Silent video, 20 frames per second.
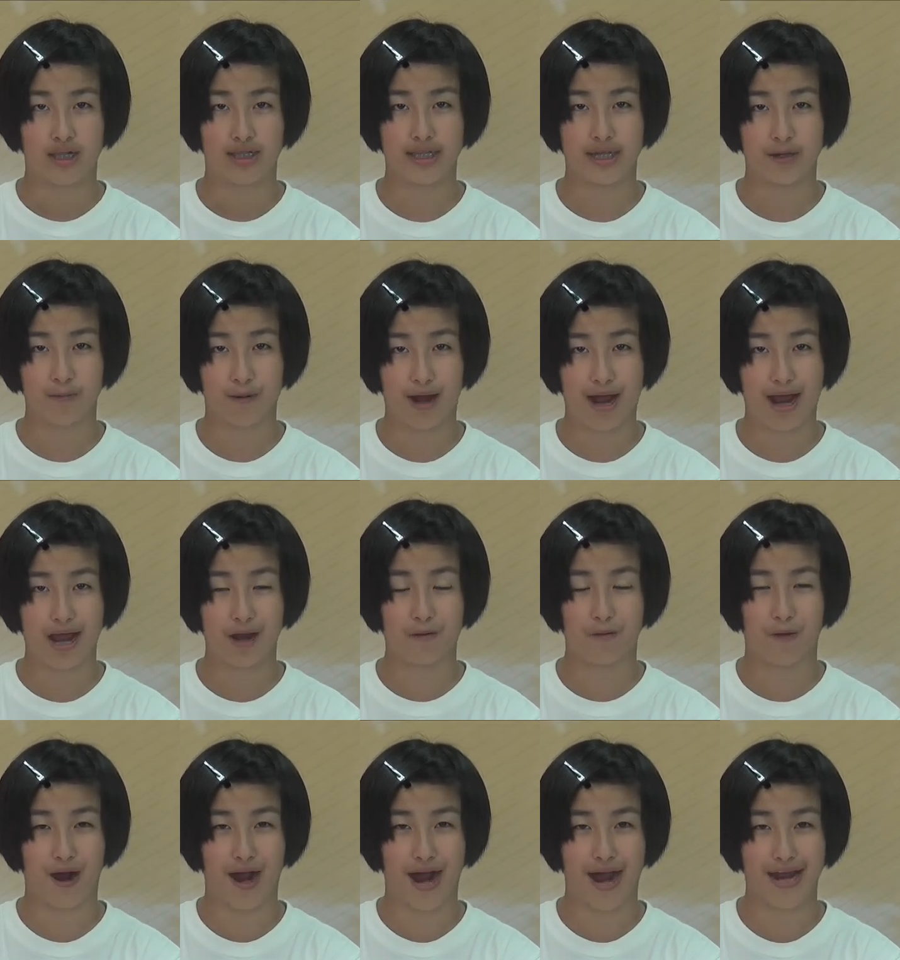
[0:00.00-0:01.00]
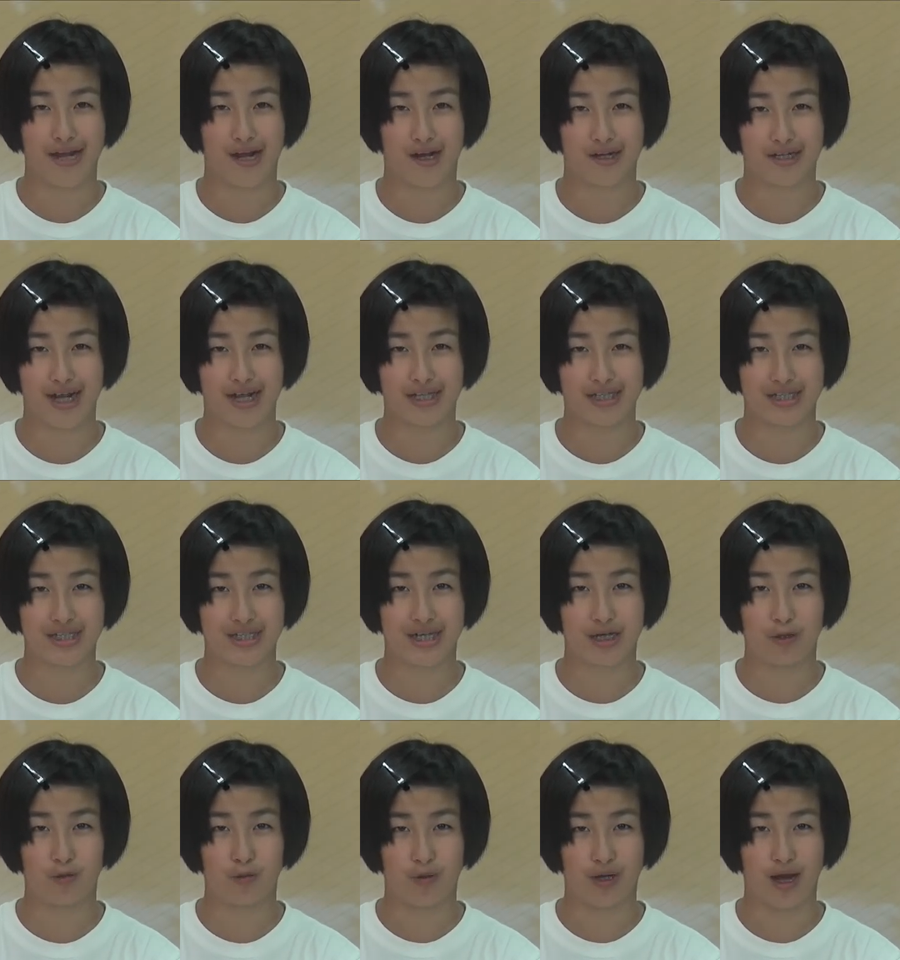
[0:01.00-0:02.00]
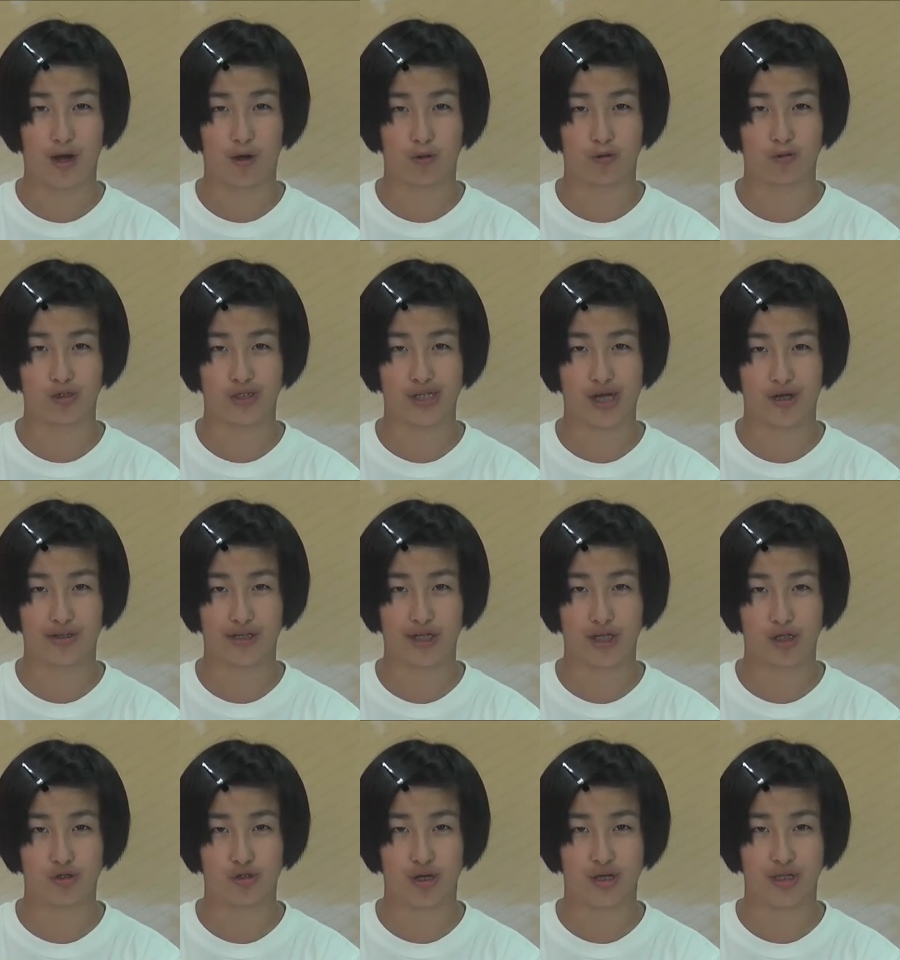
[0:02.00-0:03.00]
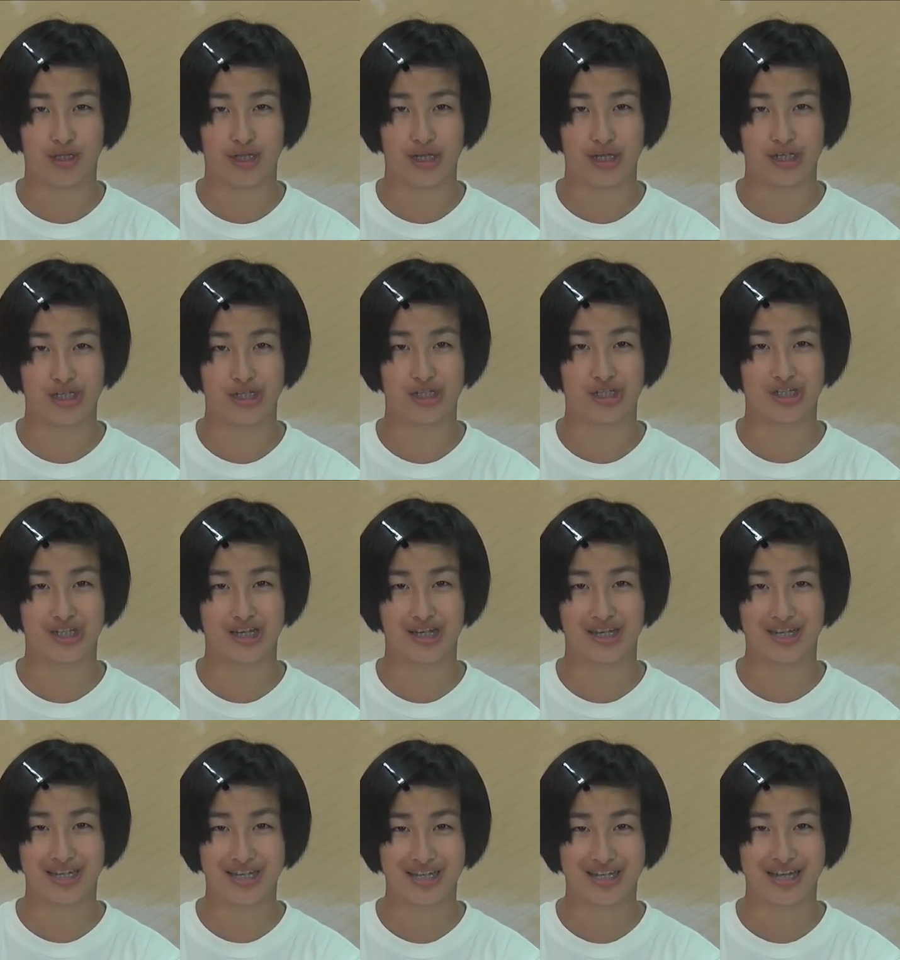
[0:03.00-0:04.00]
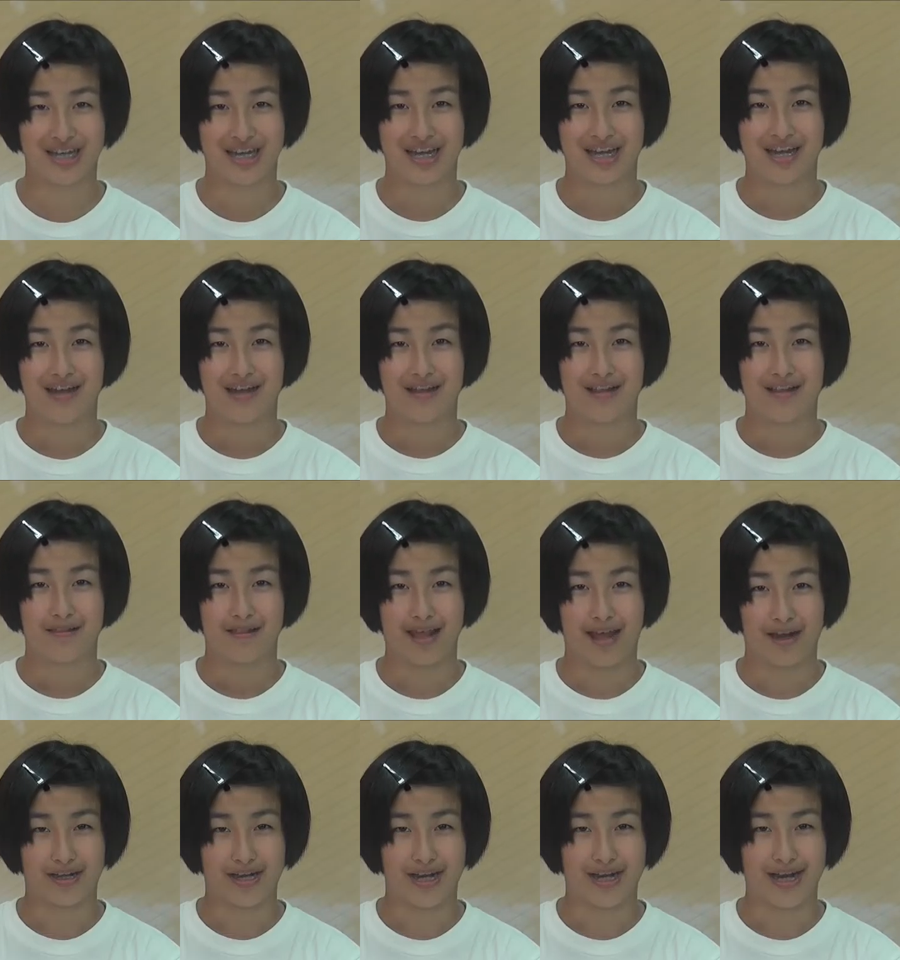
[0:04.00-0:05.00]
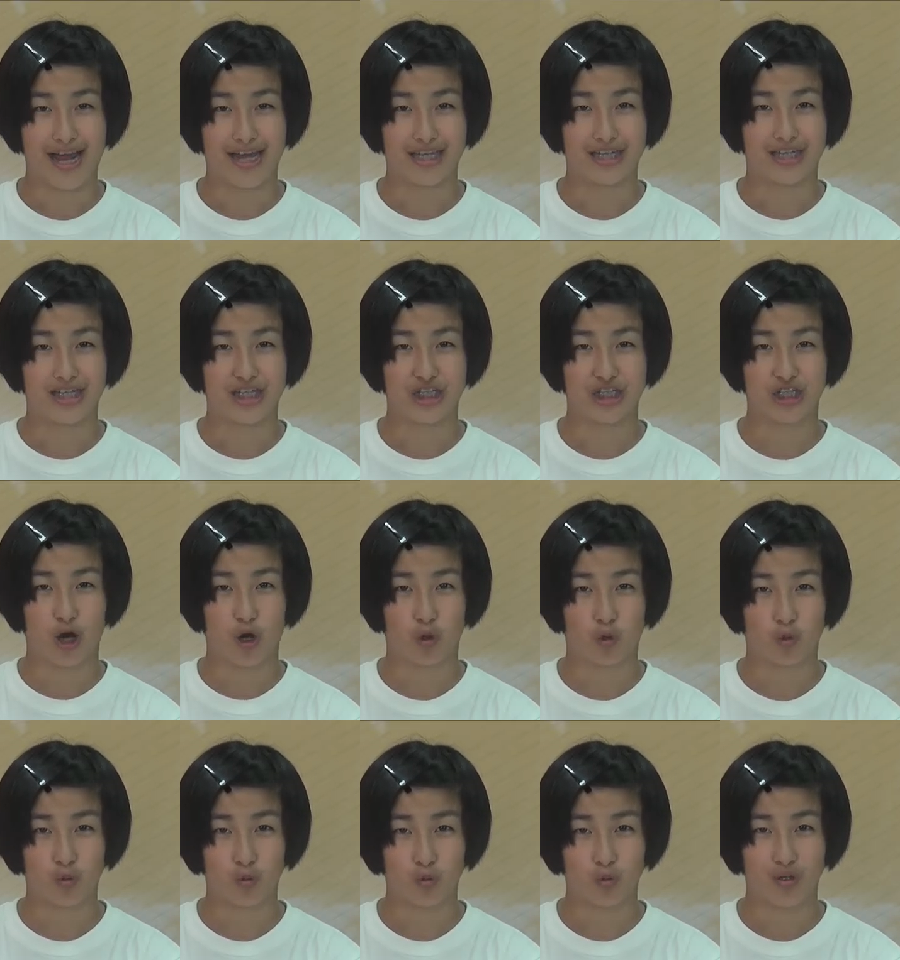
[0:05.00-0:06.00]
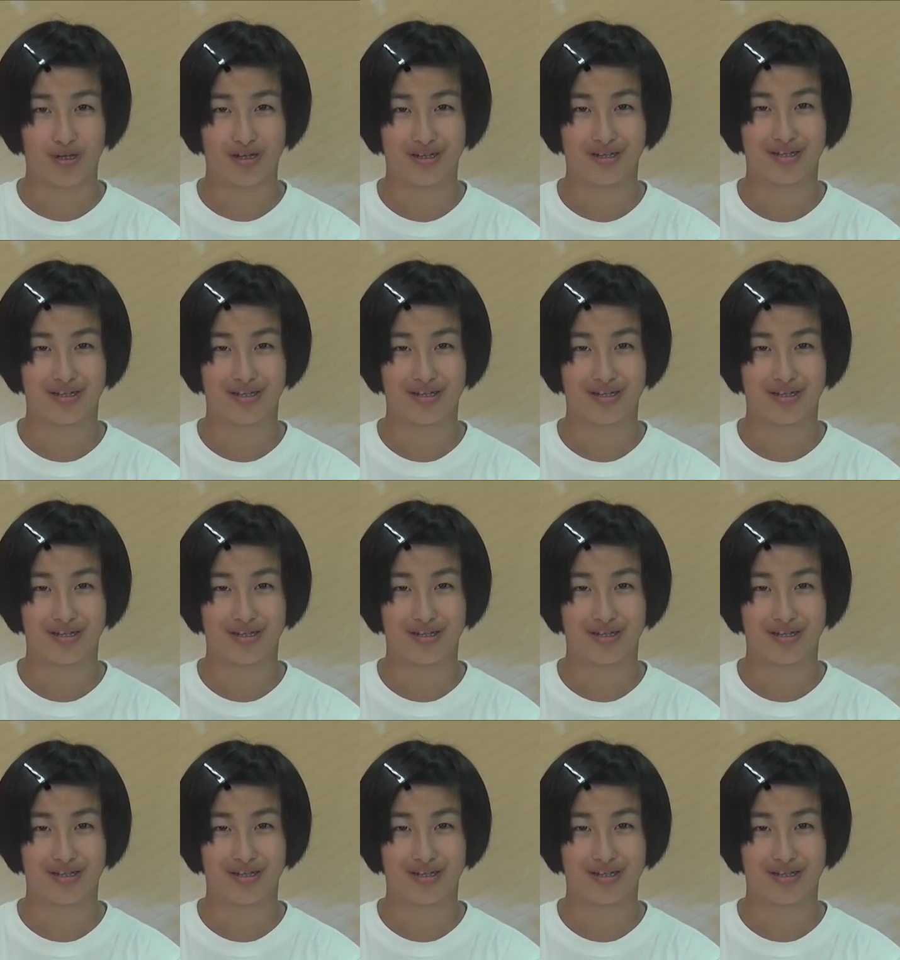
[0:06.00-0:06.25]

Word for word: 另外，我还要感谢五聊国小的全体师生两年来的照顾，